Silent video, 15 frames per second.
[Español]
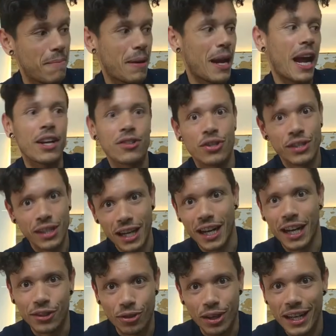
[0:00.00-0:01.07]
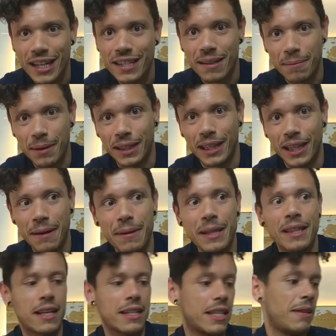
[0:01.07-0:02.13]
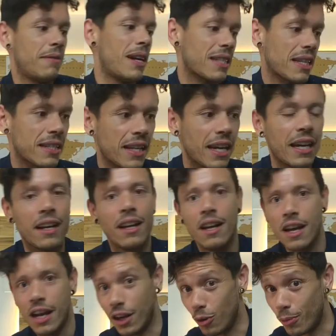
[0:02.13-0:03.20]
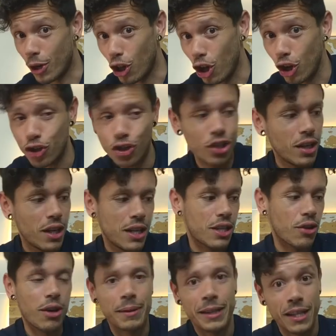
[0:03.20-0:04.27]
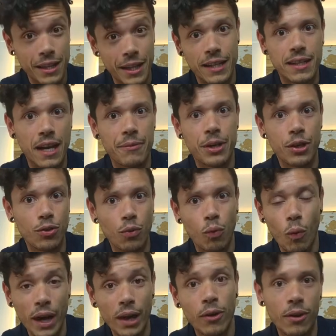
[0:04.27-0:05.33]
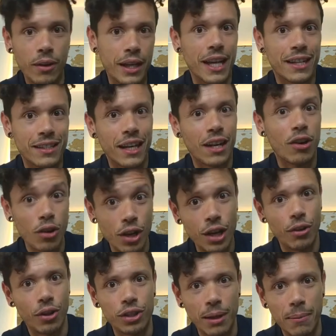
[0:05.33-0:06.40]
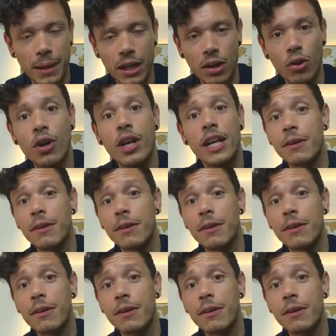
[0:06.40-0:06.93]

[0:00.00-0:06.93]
Para eso está la naturaleza prácticamente. Si vas a ser el número 2, seguramente tendrás que abrir un hueco y hacerlo y luego taparlo.